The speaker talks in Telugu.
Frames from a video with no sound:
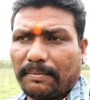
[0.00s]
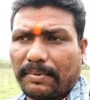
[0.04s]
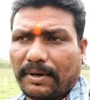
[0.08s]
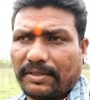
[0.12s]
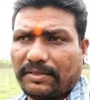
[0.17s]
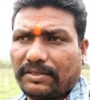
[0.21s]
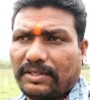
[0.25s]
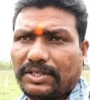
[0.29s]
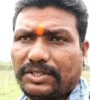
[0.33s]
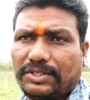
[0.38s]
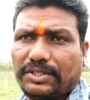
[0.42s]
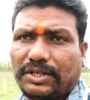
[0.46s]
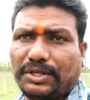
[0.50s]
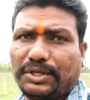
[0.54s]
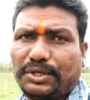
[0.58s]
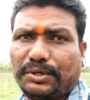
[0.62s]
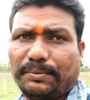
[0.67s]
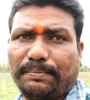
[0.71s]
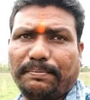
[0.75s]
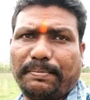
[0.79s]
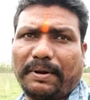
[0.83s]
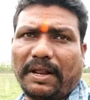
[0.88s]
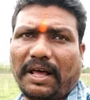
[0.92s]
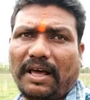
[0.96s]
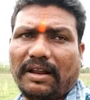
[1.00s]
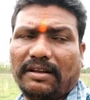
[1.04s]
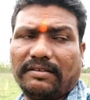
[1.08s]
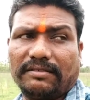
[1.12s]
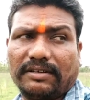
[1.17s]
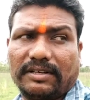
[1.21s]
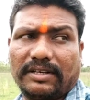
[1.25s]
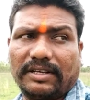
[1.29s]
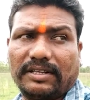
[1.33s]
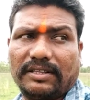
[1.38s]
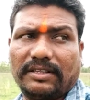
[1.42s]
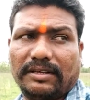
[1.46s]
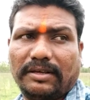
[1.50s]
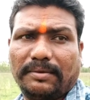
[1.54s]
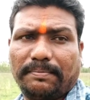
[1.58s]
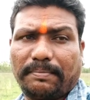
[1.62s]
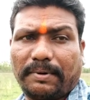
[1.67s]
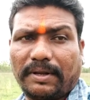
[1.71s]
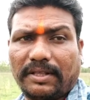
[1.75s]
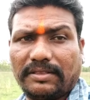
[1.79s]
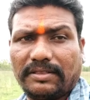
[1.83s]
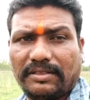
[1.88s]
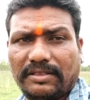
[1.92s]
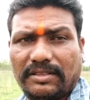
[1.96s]
ప్రతి చెట్టు ప్రాణం అనేది
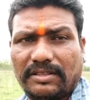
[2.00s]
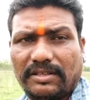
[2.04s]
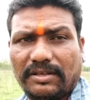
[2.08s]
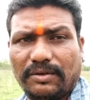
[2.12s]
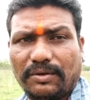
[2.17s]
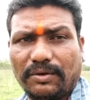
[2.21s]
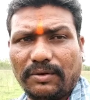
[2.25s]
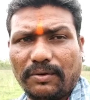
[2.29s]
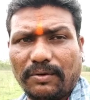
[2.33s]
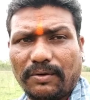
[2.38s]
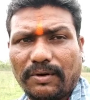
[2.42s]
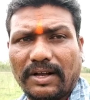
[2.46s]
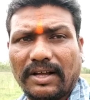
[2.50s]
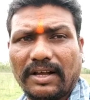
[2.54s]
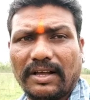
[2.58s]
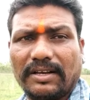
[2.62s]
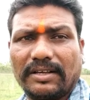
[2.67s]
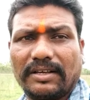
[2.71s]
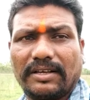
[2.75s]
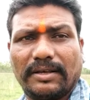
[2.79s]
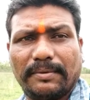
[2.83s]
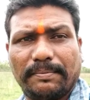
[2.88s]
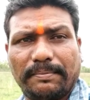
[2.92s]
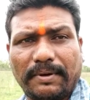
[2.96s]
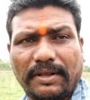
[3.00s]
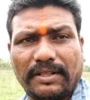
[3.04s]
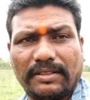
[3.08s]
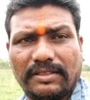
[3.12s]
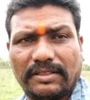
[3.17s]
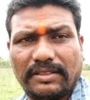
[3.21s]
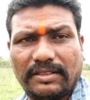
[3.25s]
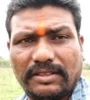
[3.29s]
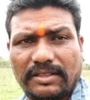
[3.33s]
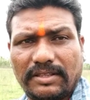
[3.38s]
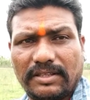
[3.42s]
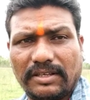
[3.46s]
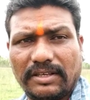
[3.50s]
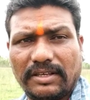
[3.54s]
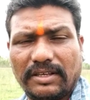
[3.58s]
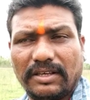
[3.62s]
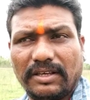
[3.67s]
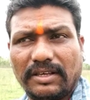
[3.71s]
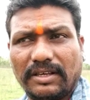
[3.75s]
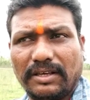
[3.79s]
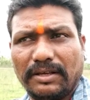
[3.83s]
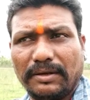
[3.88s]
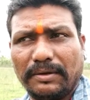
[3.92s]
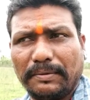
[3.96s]
ప్రతి రోగానికి ప్రతి
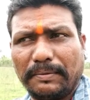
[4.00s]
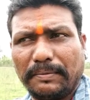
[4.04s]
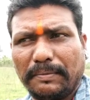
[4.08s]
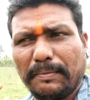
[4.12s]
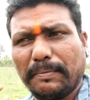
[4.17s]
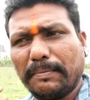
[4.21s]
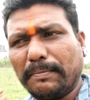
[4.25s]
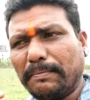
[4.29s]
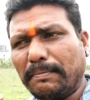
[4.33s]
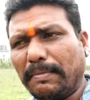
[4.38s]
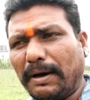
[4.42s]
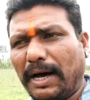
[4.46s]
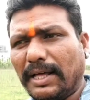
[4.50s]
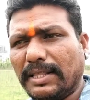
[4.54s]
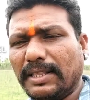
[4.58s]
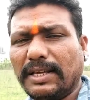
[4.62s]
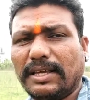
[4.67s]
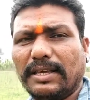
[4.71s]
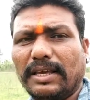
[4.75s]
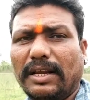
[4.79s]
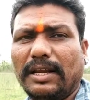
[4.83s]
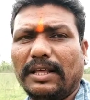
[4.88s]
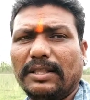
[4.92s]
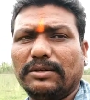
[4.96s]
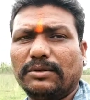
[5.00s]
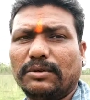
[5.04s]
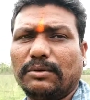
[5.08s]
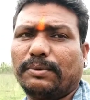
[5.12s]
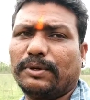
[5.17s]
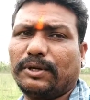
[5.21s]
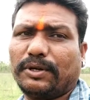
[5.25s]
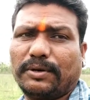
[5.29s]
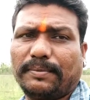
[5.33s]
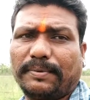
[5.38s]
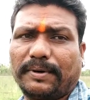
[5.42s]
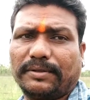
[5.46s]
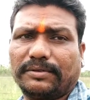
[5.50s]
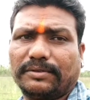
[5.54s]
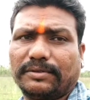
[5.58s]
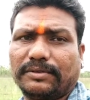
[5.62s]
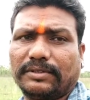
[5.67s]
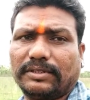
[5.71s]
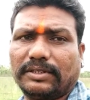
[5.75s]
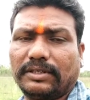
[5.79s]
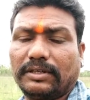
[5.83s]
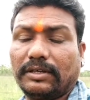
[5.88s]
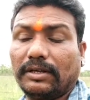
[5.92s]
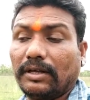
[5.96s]
బాధకి అనేది
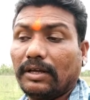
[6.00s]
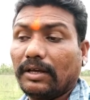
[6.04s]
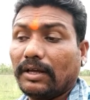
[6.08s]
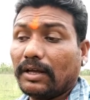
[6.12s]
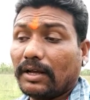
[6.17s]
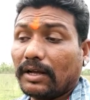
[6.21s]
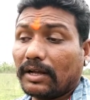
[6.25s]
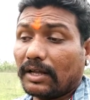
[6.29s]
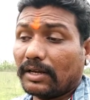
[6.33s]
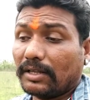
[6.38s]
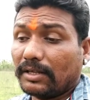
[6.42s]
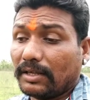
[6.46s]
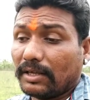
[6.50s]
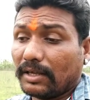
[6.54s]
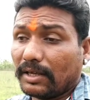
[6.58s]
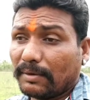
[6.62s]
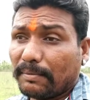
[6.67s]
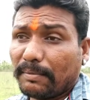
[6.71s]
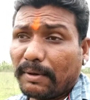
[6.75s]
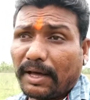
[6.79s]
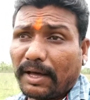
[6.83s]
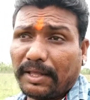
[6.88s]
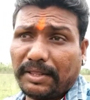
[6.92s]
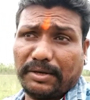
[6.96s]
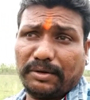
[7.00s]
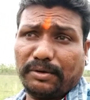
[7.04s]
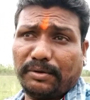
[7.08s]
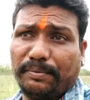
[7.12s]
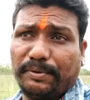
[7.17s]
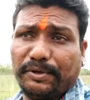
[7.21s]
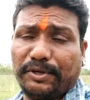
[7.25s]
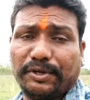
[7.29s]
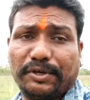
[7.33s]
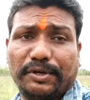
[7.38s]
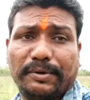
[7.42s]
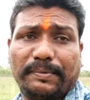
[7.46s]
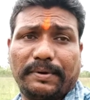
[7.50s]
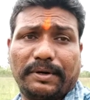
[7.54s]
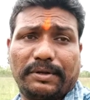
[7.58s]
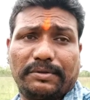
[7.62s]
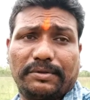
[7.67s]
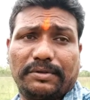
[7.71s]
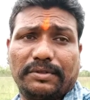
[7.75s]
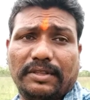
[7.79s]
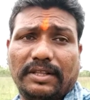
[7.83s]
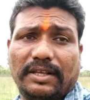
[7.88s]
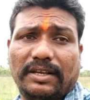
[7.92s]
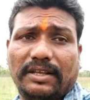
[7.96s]
ఉపయోగపడుతుంది కానీ ఏ బాధకు
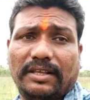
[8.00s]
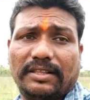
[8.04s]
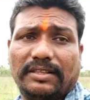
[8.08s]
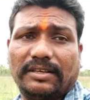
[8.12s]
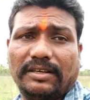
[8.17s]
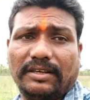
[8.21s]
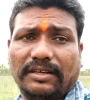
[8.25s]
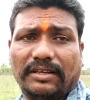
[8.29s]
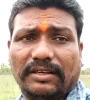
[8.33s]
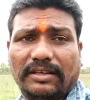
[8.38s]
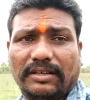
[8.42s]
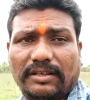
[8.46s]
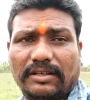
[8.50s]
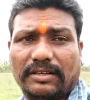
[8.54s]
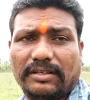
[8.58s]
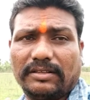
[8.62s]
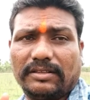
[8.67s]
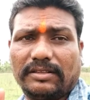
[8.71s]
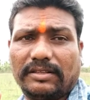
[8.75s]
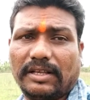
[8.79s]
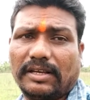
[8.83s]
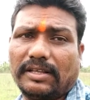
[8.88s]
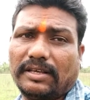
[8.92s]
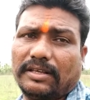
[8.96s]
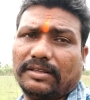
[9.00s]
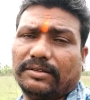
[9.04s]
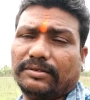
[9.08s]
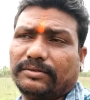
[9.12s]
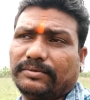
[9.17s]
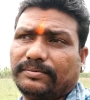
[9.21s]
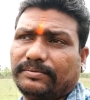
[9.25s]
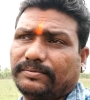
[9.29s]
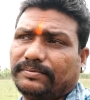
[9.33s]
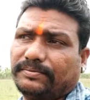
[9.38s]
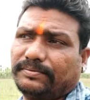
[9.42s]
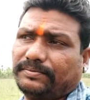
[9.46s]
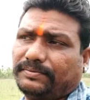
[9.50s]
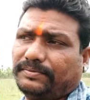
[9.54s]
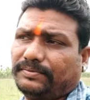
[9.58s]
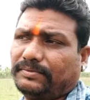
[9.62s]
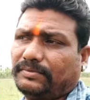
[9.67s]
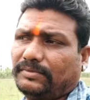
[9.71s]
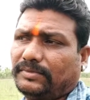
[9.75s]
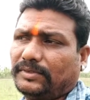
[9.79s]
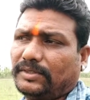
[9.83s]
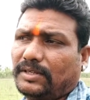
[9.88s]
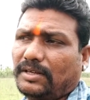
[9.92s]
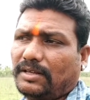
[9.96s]
ఉపయోగపడుతుంది అనేది తెలియదు
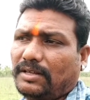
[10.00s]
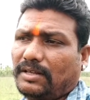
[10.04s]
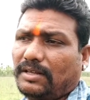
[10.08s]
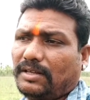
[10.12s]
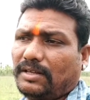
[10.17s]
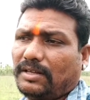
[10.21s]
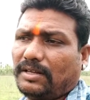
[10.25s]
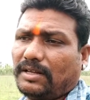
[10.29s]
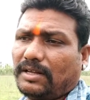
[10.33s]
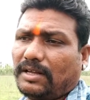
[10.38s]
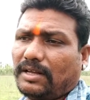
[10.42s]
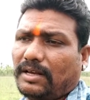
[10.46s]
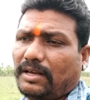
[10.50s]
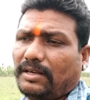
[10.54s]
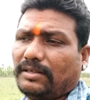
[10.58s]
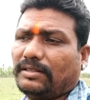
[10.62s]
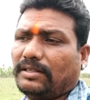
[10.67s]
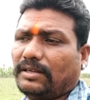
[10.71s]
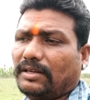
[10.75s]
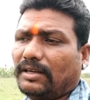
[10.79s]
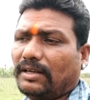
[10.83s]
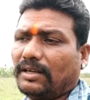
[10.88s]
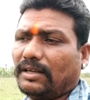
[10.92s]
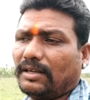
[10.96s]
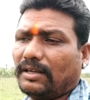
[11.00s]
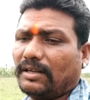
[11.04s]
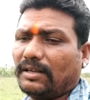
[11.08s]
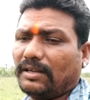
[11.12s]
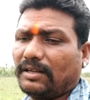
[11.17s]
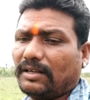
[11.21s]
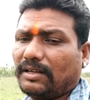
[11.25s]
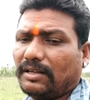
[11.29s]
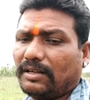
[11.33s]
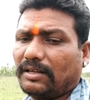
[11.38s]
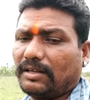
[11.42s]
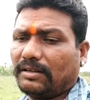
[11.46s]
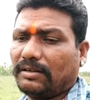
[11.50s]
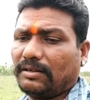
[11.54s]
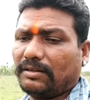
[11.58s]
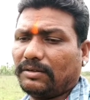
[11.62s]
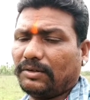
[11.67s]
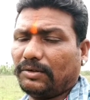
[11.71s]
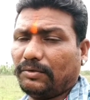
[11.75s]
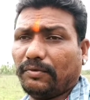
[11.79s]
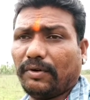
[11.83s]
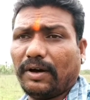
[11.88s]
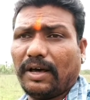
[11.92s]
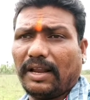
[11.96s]
అయితే
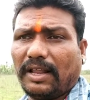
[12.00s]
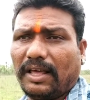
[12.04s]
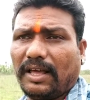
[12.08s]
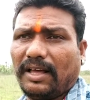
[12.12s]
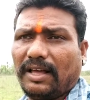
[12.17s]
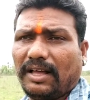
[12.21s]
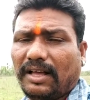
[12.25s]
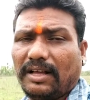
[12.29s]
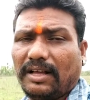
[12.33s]
ఇవాళ